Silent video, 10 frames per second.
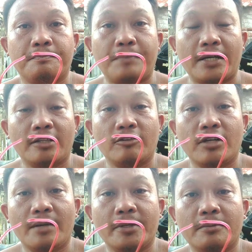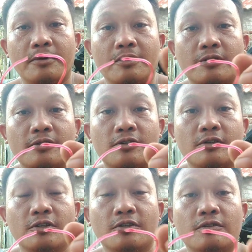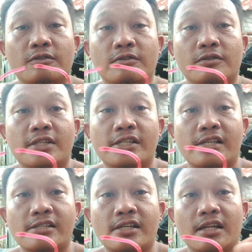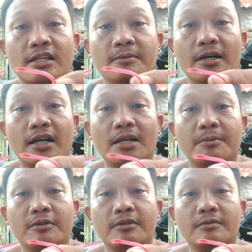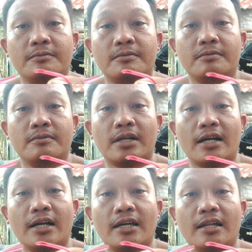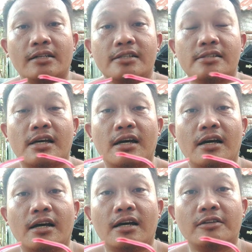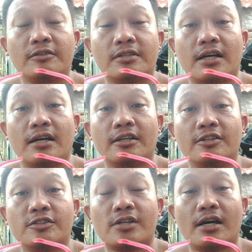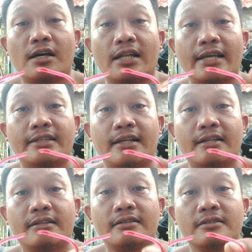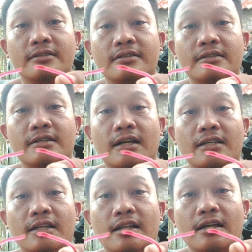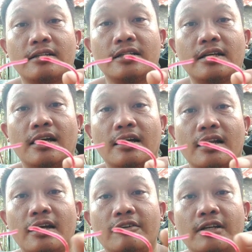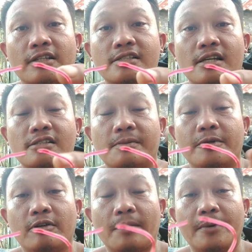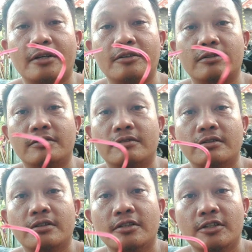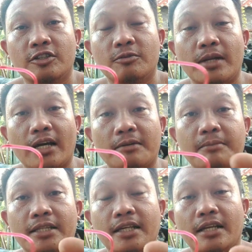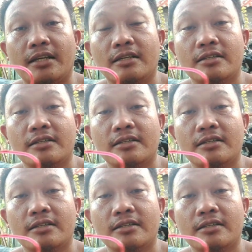pag ito yung gamit mo so yung distansya natin mga kalabog kagaya lang din sa ano kaya isa lighter ganyan lang din kalayo ng distansya pero kapag yung yung malaking battery